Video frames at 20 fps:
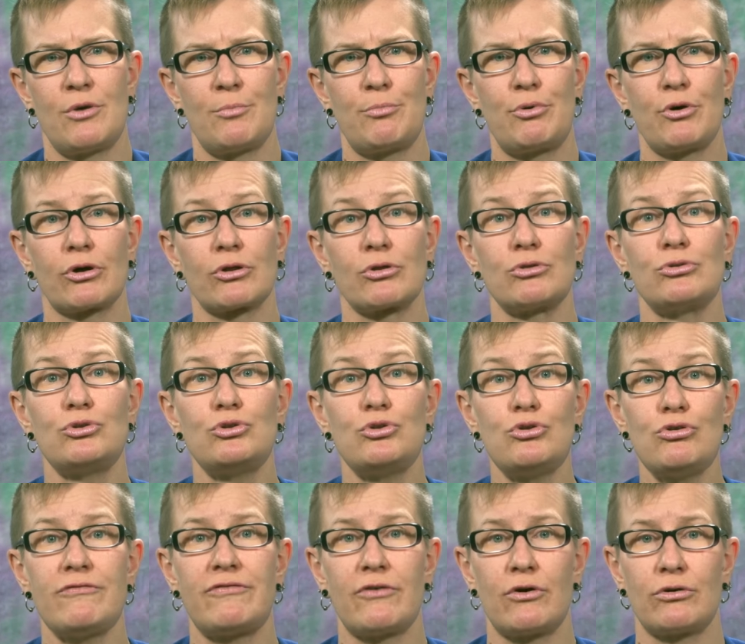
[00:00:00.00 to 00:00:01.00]
pour un
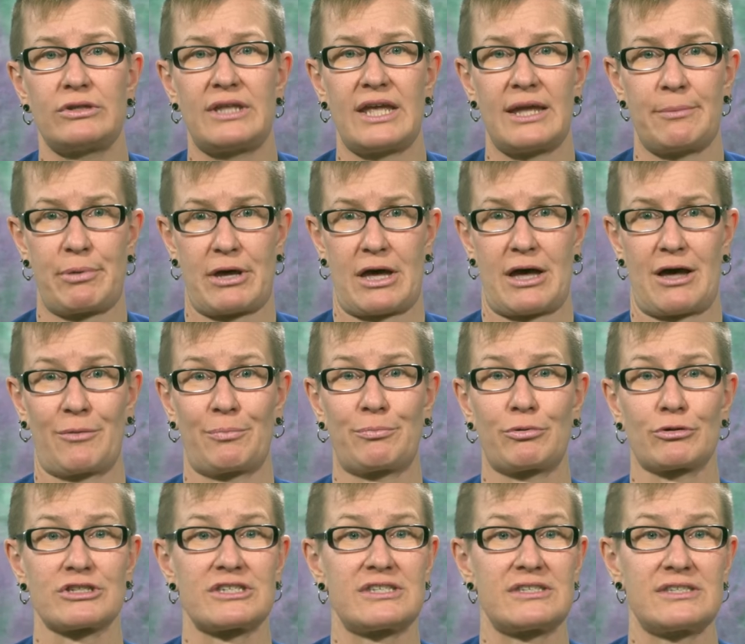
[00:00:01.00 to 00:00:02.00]
nouveau départ
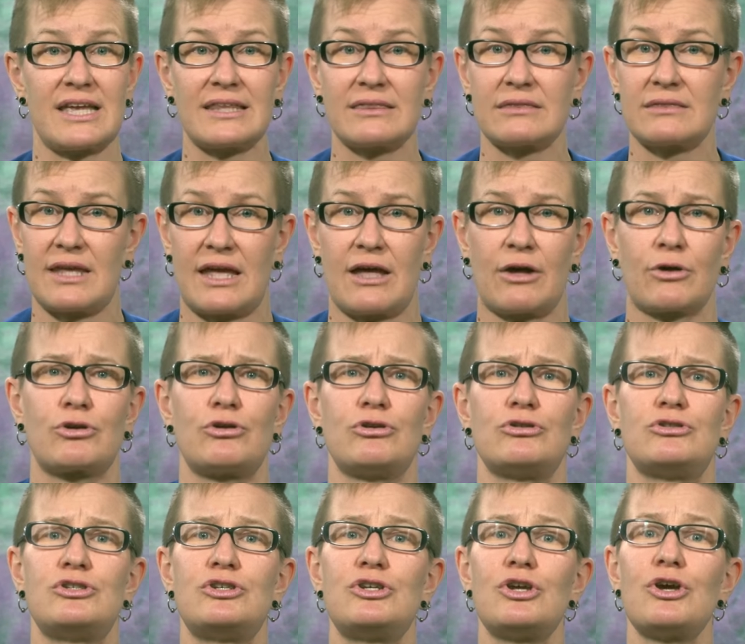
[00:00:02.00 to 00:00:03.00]
pour cette terre que
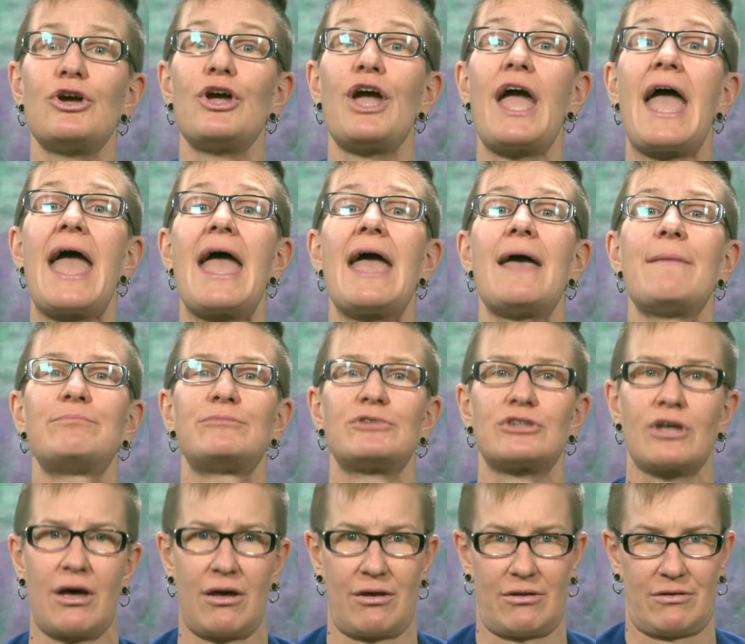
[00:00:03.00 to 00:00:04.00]
Dieu aime
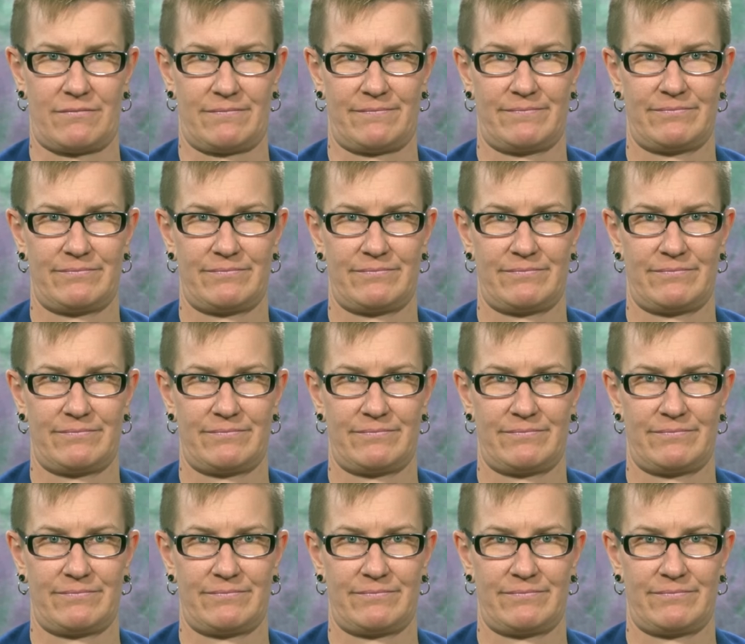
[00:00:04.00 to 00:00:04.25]
tant.